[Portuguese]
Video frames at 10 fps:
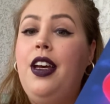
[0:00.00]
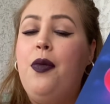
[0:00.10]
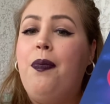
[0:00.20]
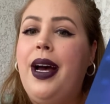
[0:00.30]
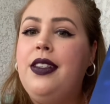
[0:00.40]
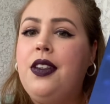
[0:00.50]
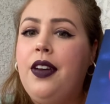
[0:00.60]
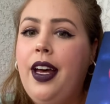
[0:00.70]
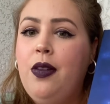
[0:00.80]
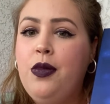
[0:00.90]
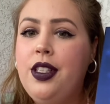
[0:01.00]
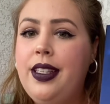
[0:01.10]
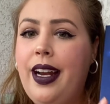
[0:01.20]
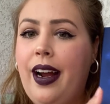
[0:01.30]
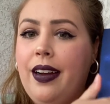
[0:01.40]
Mas que eu quero
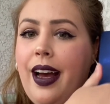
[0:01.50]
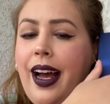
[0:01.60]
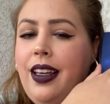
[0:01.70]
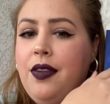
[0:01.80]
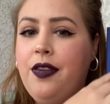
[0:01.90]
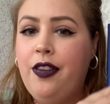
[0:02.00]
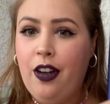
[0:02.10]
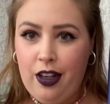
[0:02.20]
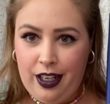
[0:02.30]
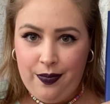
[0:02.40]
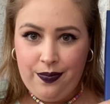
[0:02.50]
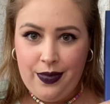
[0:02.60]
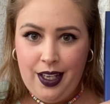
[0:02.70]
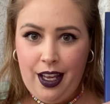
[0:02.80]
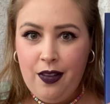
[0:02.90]
mostrar aqui fora,
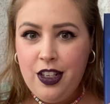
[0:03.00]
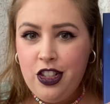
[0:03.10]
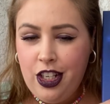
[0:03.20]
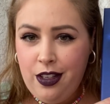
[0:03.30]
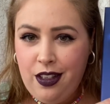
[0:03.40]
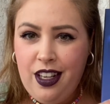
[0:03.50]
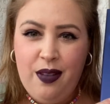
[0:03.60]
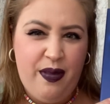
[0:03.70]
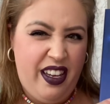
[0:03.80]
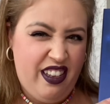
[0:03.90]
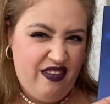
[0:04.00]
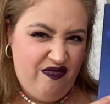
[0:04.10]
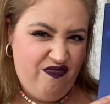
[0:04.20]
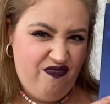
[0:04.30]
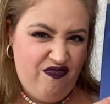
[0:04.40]
eu achei o que? Meia...
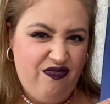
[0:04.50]
Hum,